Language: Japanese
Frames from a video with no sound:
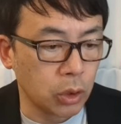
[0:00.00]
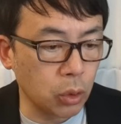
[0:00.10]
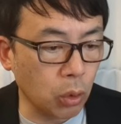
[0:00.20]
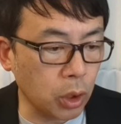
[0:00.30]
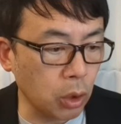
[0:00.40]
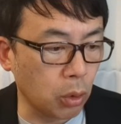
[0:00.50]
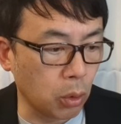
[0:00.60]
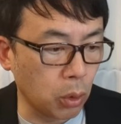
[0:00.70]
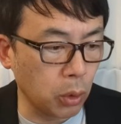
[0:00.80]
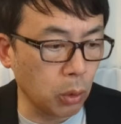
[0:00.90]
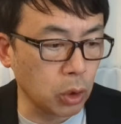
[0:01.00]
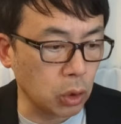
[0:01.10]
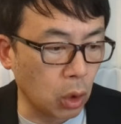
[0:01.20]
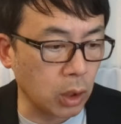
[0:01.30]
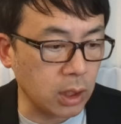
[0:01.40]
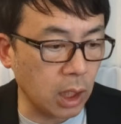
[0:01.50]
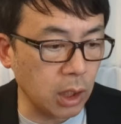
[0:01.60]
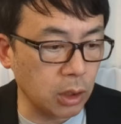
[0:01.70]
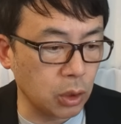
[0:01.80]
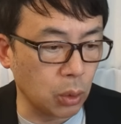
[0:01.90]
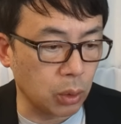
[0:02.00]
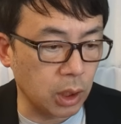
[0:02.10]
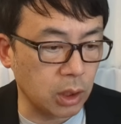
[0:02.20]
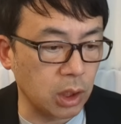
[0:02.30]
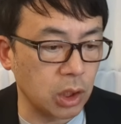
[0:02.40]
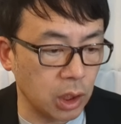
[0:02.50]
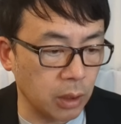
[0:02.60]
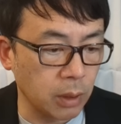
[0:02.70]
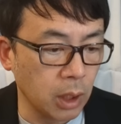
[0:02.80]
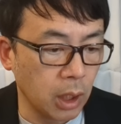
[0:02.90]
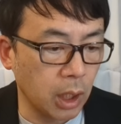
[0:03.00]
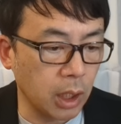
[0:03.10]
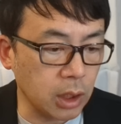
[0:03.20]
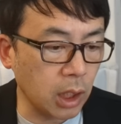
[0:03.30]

中国企業ロゴ表示の再エネ資料提出で辞任。